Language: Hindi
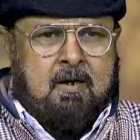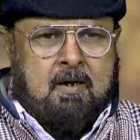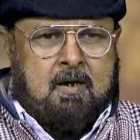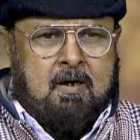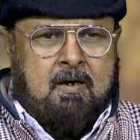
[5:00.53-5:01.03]

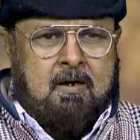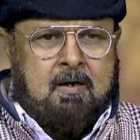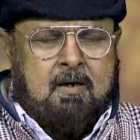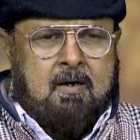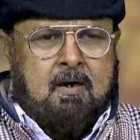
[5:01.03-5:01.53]
है ना
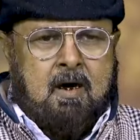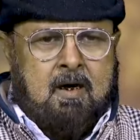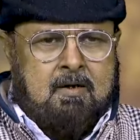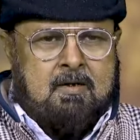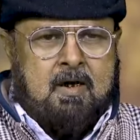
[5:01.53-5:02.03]

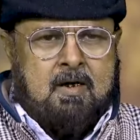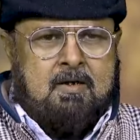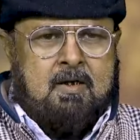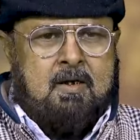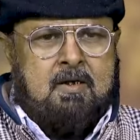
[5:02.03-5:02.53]

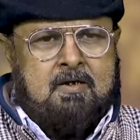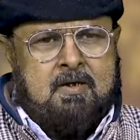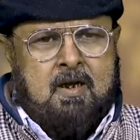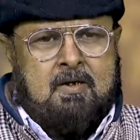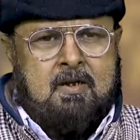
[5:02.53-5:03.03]
अर्धशास्त्रीय
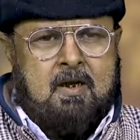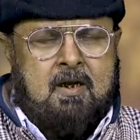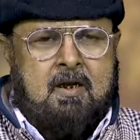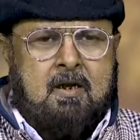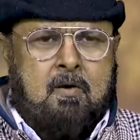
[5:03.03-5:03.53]
शास्त्रीय